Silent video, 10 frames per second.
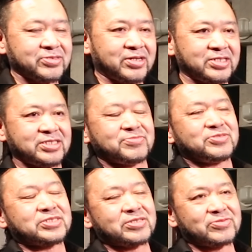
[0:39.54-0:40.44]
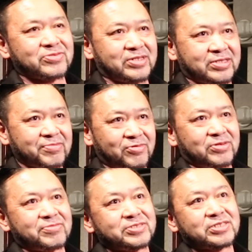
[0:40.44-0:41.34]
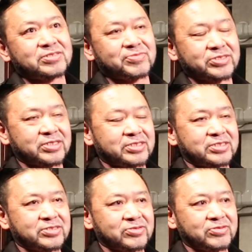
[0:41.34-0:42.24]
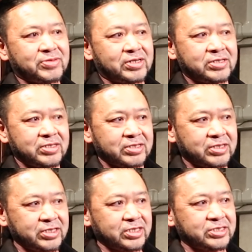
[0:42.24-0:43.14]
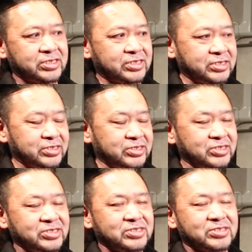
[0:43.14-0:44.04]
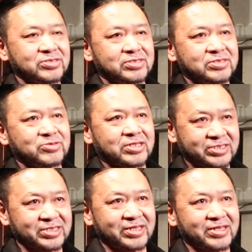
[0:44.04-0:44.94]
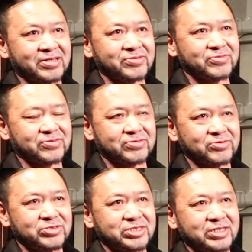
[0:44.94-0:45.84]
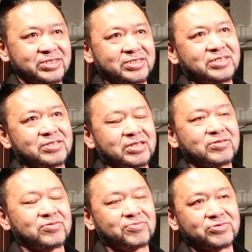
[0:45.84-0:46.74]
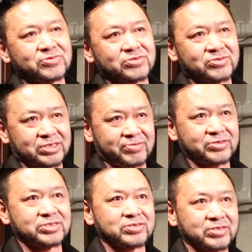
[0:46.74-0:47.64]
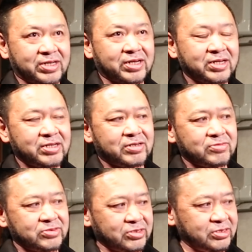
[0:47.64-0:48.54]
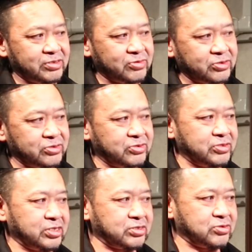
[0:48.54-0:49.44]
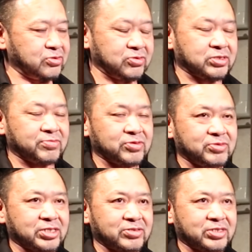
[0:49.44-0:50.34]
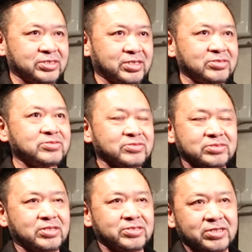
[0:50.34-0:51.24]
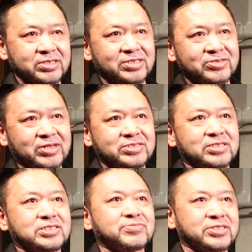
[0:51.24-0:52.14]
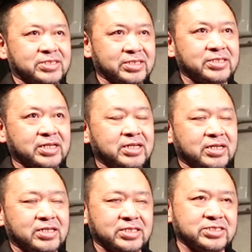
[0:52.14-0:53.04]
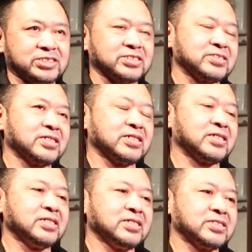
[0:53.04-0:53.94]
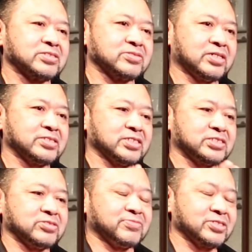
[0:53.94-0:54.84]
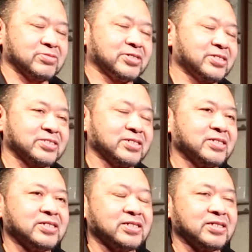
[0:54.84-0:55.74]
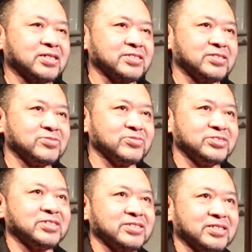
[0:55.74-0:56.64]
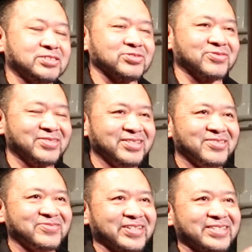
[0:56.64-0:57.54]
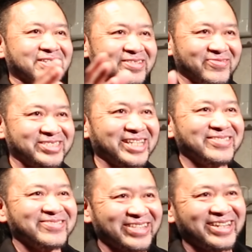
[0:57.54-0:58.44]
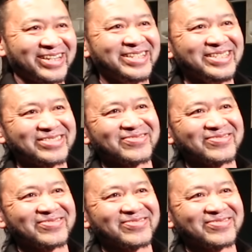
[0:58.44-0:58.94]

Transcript: あのファガセブンさんの動画何本か見させてもらったんですけどまあかなりいい感じであの論理的に結構物事をしゃべる人で、ま本当に僕のやつを全部見てくれてるのかなっていう感じはしましたね。で彼自身がその話のまとめ方がかなり論理的でちょっとふざけた格好してるので